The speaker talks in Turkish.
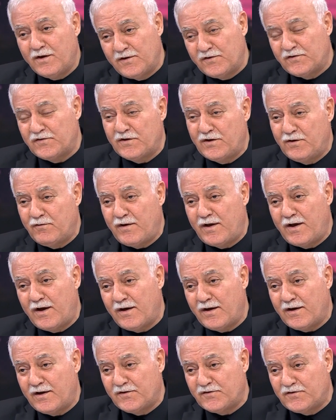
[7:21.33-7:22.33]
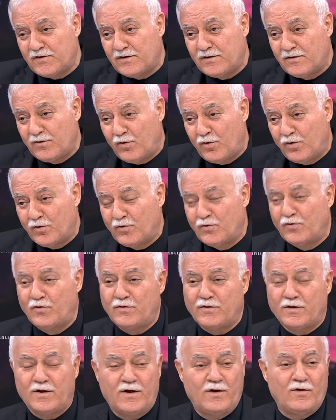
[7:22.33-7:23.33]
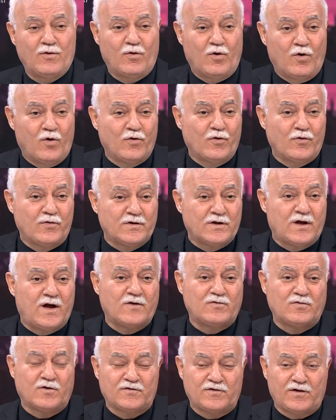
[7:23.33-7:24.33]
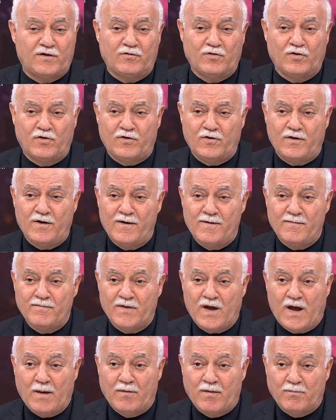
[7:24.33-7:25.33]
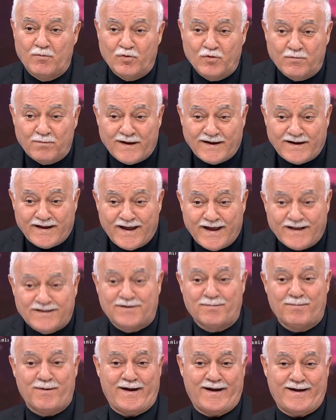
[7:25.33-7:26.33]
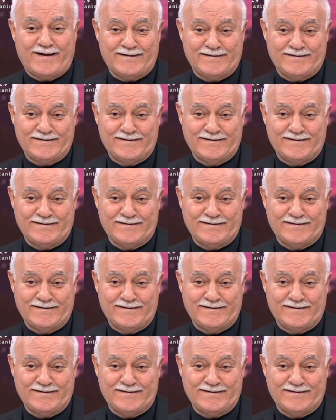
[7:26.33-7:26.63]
kızını veya kız oğlunun oğlunu daha çok seviyor ama bunu belli etme.